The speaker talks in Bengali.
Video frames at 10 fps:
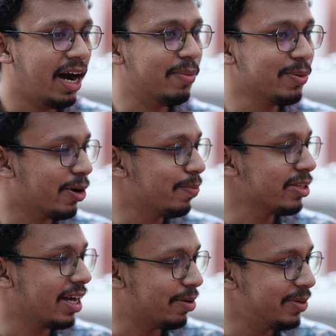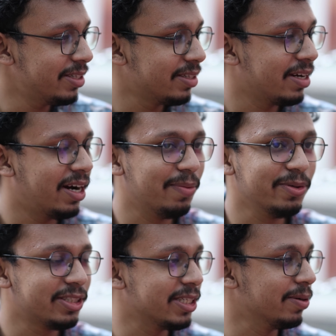আমি মোহাম্মদ আলামিন
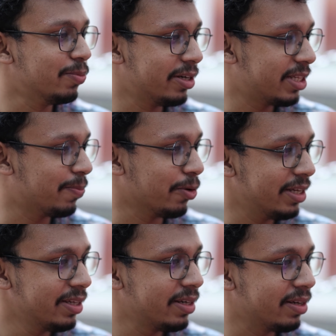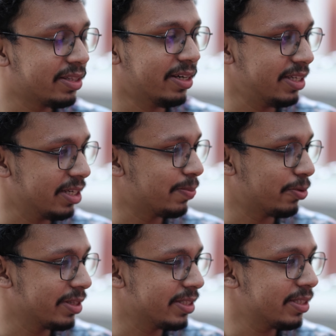আমি হচ্ছে বুয়েট ত্রিপলি থার্ড ইয়ারে
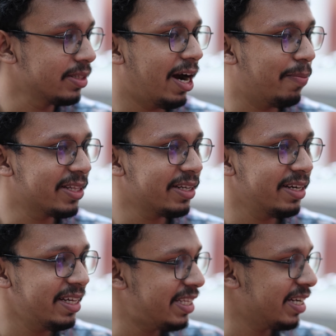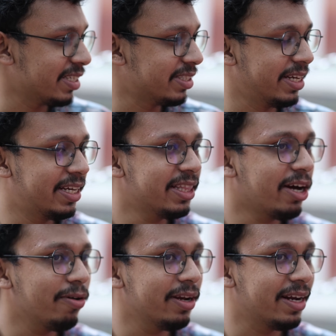পড়তেছি আমাদের ইতিহাস দেখি
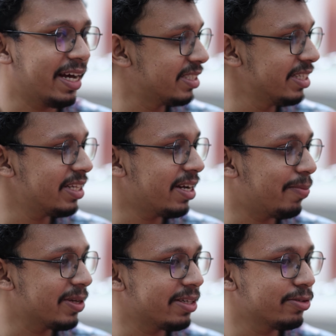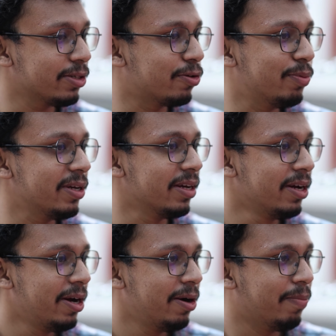তাহলে রাজনীতিরা আমাদের হচ্ছে খুবই
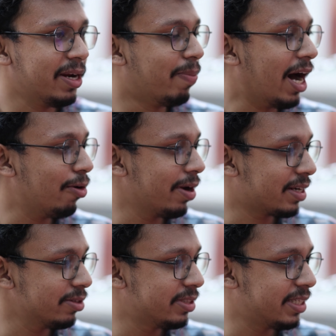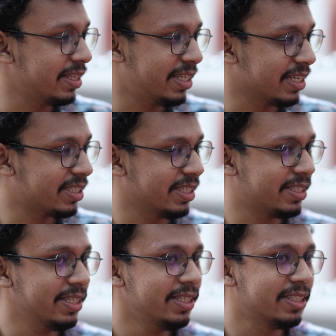মানে ভালো একটা হচ্ছে ইতিহাস
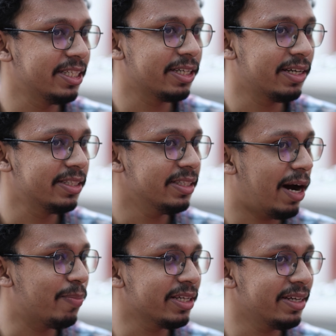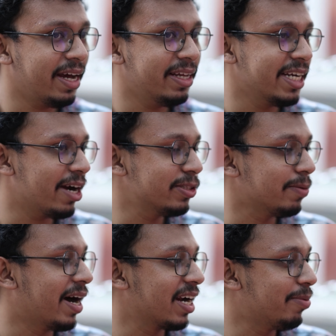আছে যেটা আমরা এই যে এখন
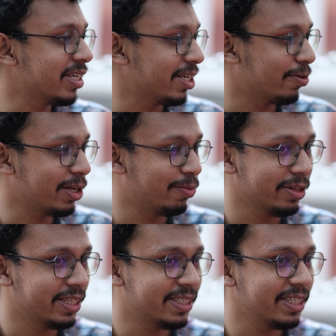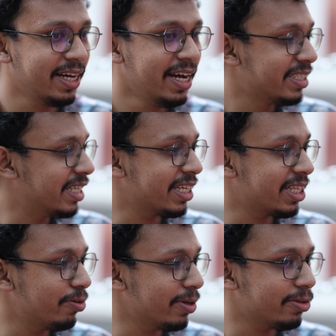যে বাংলা ভাষায় কথা বলতেছি
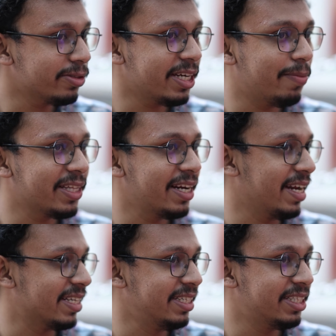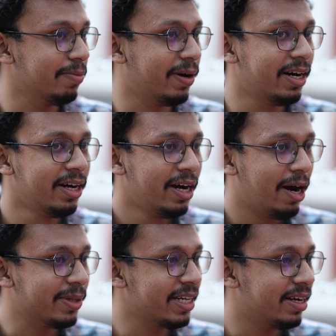সেটাতেও কিন্তু হচ্ছে আমাদের এই রাজনীতির বা
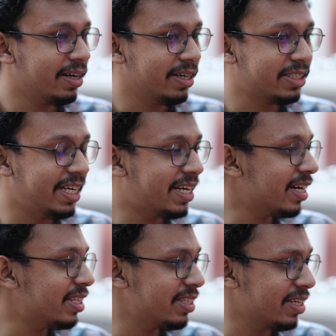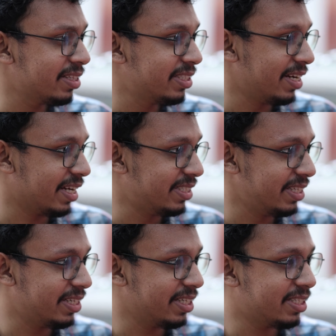আমাদের শিক্ষার্থীদের যে
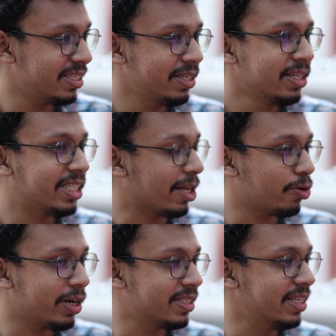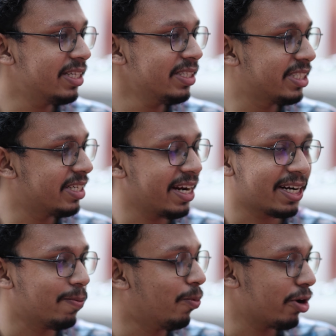রাজনীতিটা আছে ছাত্র রাজনীতি সেটার
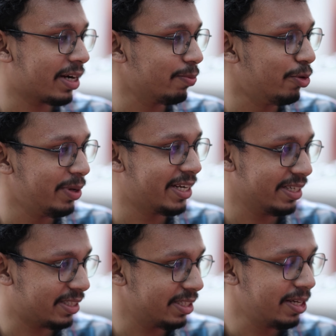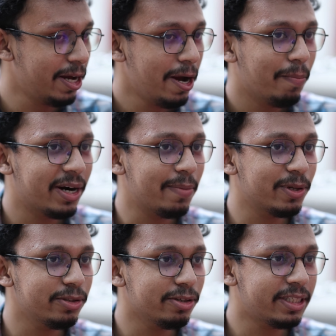একটা বড় একটা ভূমিকা আছে বাট
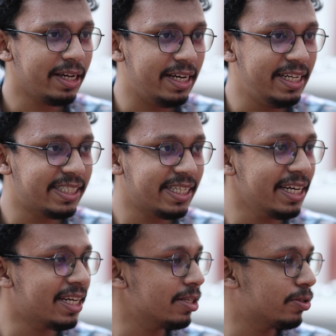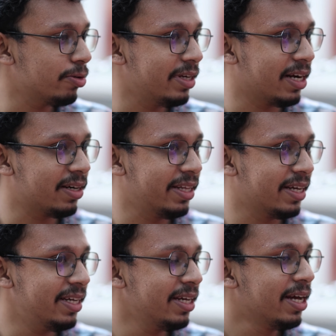আমরা যদি হচ্ছে রিসেন্ট কিছু ইয়ার
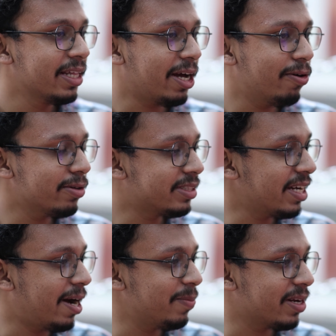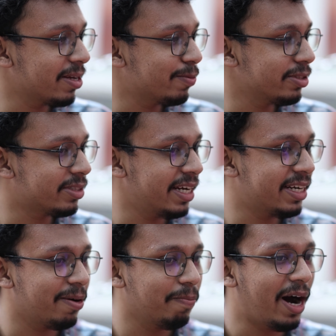দেখি তাহলে হচ্ছে আমরা দেখবো যে হচ্ছে
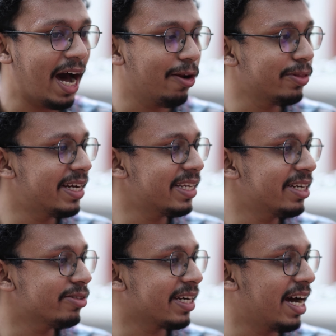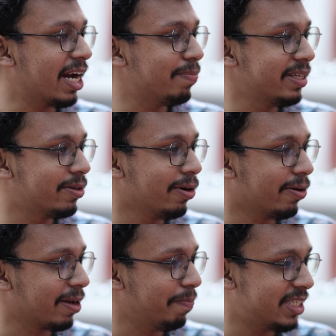এটার ভালো দিকের থেকে হচ্ছে খারাপ দিকগুলো
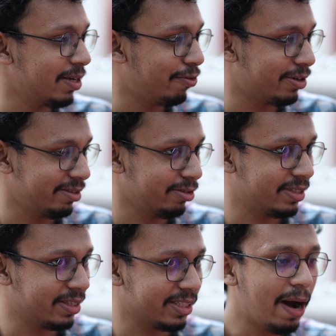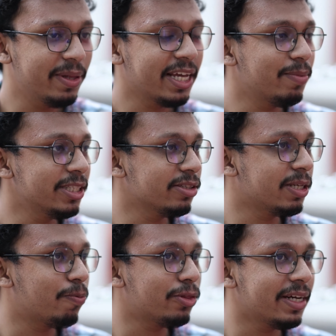অনেক বেশি ফুটে উঠছে আপনি দেখবেন যে
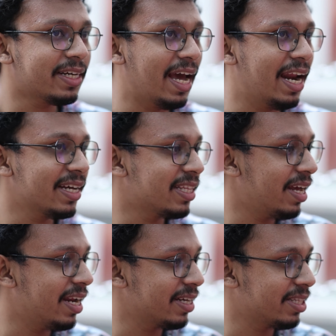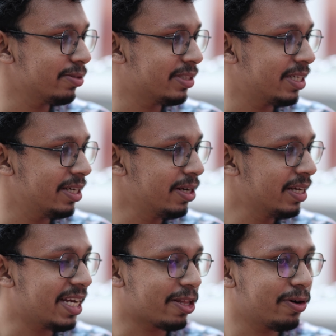হচ্ছে প্রত্যেকটা এলাকাতে এলাকাতে হচ্ছে
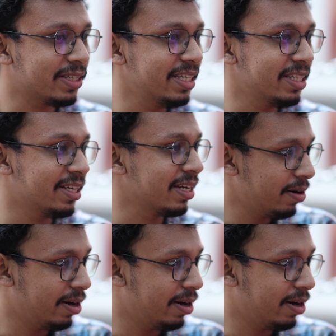ছাত্র রাজনীতিক